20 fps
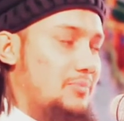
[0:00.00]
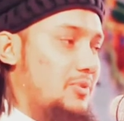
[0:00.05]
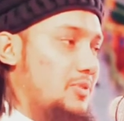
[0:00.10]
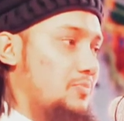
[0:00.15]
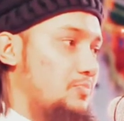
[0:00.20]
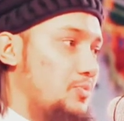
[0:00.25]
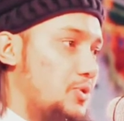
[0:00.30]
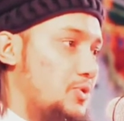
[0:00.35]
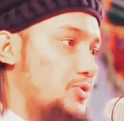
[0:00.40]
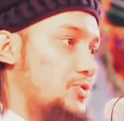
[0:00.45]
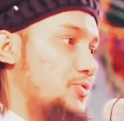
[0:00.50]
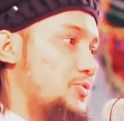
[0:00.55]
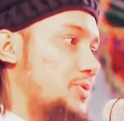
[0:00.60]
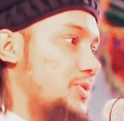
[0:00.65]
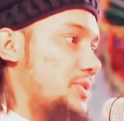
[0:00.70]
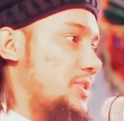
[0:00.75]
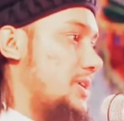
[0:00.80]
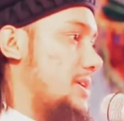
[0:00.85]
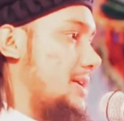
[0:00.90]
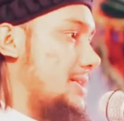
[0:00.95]
আমার পর্যন্ত
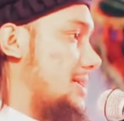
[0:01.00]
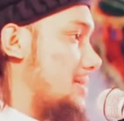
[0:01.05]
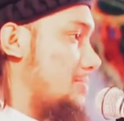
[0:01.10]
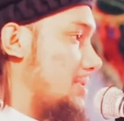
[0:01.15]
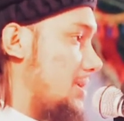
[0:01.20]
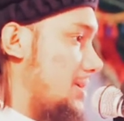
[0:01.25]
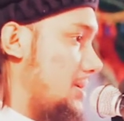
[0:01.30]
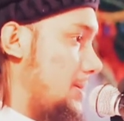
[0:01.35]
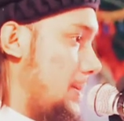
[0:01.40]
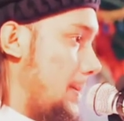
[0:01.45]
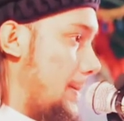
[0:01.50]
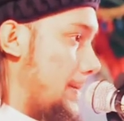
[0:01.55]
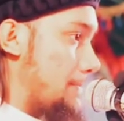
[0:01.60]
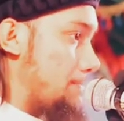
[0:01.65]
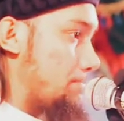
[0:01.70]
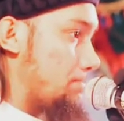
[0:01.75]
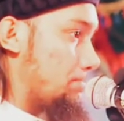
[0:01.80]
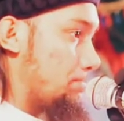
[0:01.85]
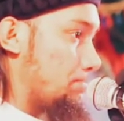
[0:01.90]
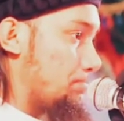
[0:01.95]
এই শিক্ষা থাকবে না
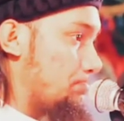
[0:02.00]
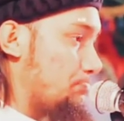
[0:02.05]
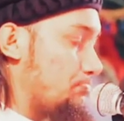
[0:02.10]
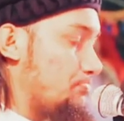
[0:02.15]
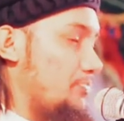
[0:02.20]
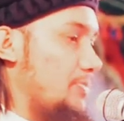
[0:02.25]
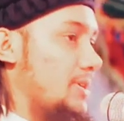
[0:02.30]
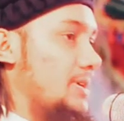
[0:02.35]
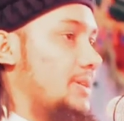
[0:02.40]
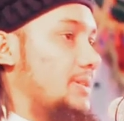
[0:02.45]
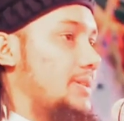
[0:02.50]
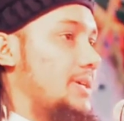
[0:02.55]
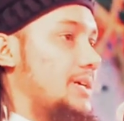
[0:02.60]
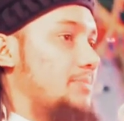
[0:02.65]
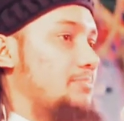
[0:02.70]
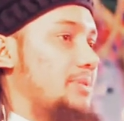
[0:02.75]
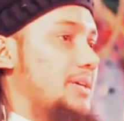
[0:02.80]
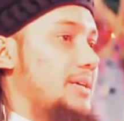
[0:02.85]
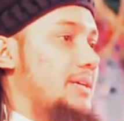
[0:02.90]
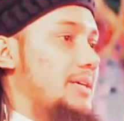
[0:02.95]

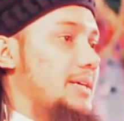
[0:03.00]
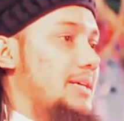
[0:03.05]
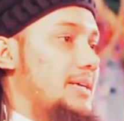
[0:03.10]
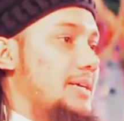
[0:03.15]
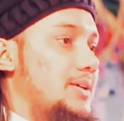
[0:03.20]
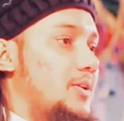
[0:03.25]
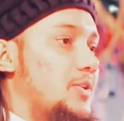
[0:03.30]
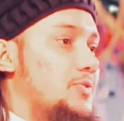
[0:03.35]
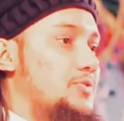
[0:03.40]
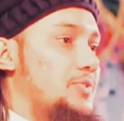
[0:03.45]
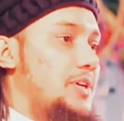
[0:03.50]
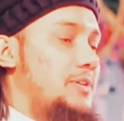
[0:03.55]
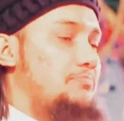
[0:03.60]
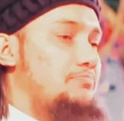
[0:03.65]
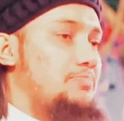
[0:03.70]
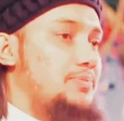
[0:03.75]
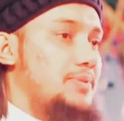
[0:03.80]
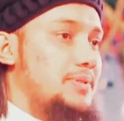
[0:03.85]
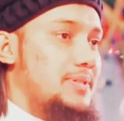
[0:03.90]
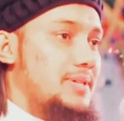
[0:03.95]
থাকবে
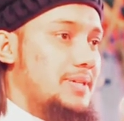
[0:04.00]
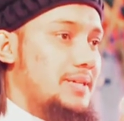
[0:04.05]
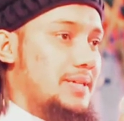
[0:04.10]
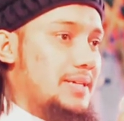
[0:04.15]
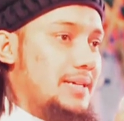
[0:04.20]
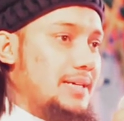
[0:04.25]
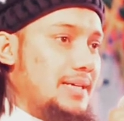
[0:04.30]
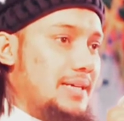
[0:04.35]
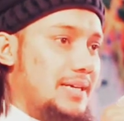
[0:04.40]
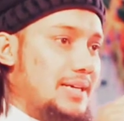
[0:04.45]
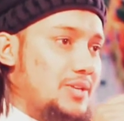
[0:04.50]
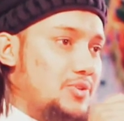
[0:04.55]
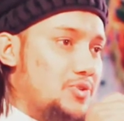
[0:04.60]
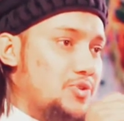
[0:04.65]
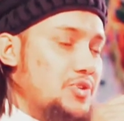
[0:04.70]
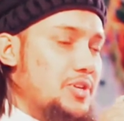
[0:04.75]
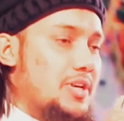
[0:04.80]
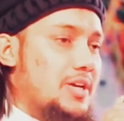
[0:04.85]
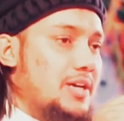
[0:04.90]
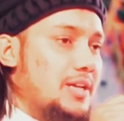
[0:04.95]
অতএব
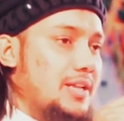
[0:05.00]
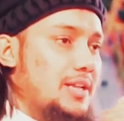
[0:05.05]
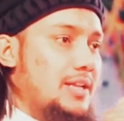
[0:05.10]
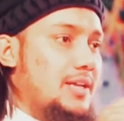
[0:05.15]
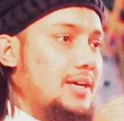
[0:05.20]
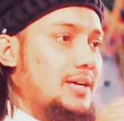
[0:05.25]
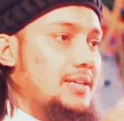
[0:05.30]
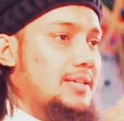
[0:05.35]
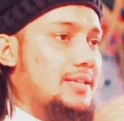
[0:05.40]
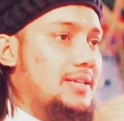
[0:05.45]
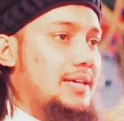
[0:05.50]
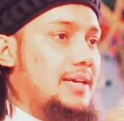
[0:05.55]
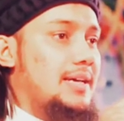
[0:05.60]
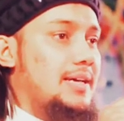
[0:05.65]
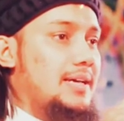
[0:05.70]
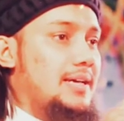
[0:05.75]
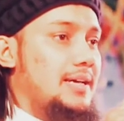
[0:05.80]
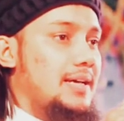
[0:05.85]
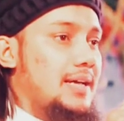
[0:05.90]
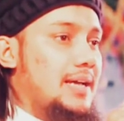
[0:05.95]
ইনশা আল্লাহ
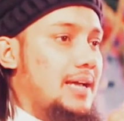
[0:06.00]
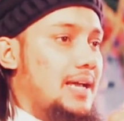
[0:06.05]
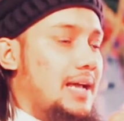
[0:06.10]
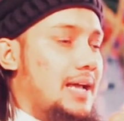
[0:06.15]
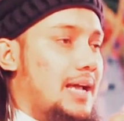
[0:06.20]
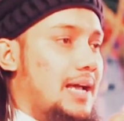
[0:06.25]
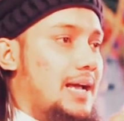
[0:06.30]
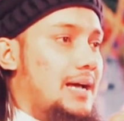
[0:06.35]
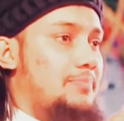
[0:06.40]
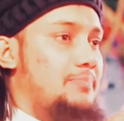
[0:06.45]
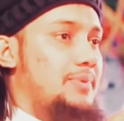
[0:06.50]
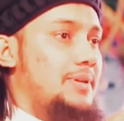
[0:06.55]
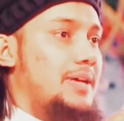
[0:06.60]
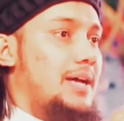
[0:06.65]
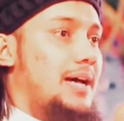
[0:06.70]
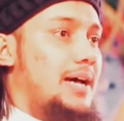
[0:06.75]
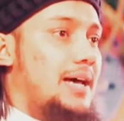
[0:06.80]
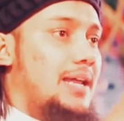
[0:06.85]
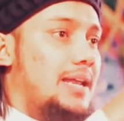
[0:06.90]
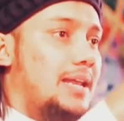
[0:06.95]
দিয়ে আপনি
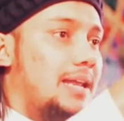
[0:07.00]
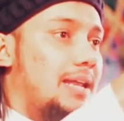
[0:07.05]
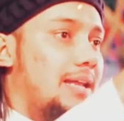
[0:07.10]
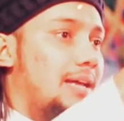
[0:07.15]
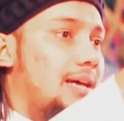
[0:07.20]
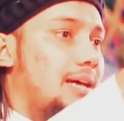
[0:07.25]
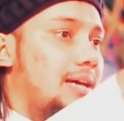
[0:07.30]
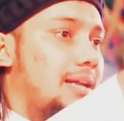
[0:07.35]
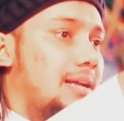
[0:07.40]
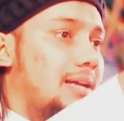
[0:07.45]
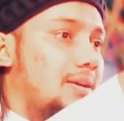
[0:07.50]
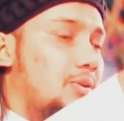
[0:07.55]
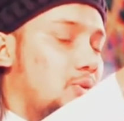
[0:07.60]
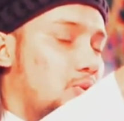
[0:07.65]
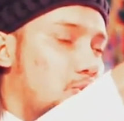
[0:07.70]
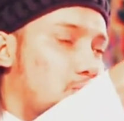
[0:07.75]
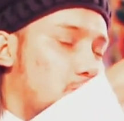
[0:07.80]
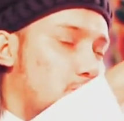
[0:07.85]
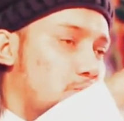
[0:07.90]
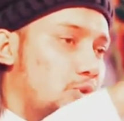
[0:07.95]
আল্লাহর
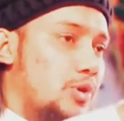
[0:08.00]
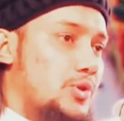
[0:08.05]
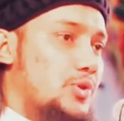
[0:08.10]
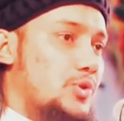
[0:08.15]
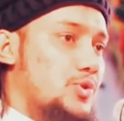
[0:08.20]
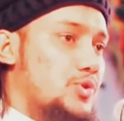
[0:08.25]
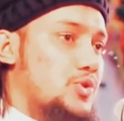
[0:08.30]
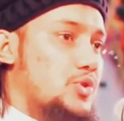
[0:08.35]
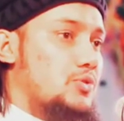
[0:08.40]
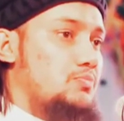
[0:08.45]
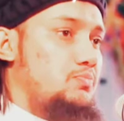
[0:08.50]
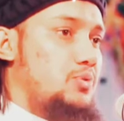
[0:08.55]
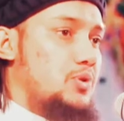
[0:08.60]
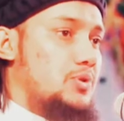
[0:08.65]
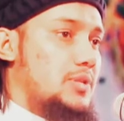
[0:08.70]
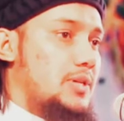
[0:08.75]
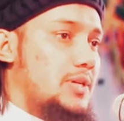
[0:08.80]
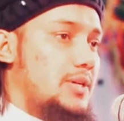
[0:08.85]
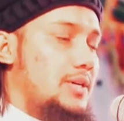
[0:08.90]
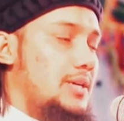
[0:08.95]
অনুগত
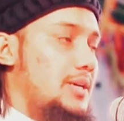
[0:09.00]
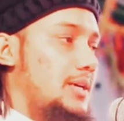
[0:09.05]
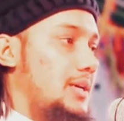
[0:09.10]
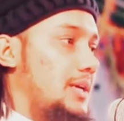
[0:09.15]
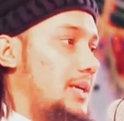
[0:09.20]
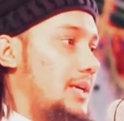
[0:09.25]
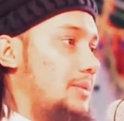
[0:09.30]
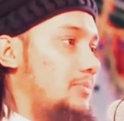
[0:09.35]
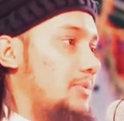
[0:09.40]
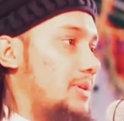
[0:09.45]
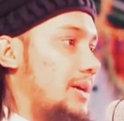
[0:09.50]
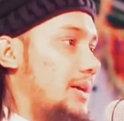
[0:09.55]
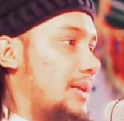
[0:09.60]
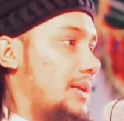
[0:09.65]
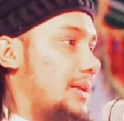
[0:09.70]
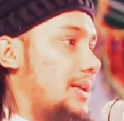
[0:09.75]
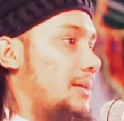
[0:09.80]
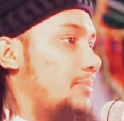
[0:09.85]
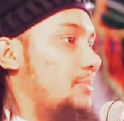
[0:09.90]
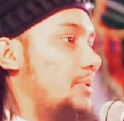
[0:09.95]
সভ্যতা এবং
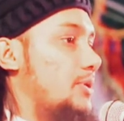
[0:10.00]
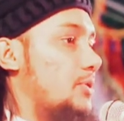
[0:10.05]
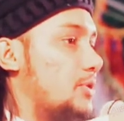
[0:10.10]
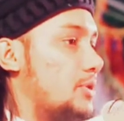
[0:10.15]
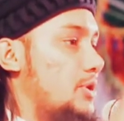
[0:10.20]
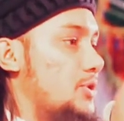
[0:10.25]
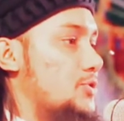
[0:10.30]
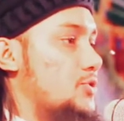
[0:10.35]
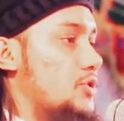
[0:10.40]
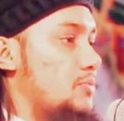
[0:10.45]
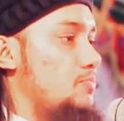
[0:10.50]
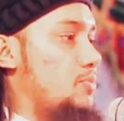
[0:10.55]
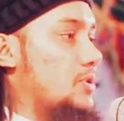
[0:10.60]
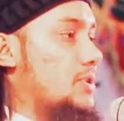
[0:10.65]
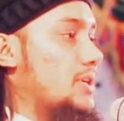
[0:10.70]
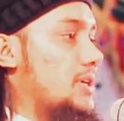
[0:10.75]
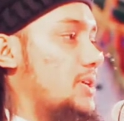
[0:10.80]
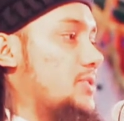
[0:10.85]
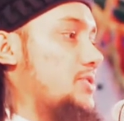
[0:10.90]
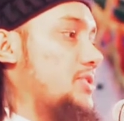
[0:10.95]
আল্লাহ বিরোধী
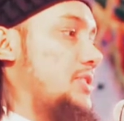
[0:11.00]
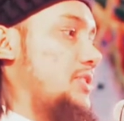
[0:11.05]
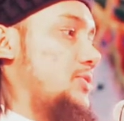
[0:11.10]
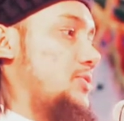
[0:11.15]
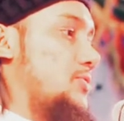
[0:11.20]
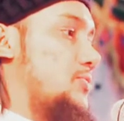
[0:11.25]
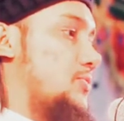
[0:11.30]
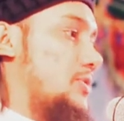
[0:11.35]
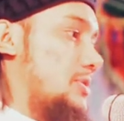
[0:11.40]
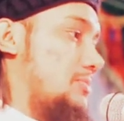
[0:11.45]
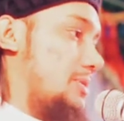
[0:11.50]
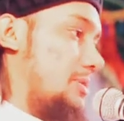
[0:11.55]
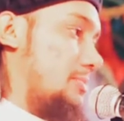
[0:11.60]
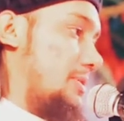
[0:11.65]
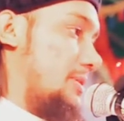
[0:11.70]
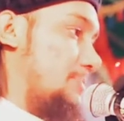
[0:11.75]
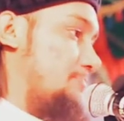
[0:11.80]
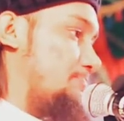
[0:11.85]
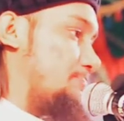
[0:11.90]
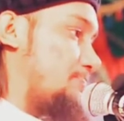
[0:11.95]
সভ্যতাকে চিহ্নিত করতে
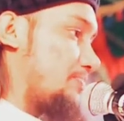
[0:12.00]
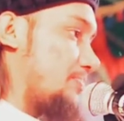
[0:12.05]
পারবেন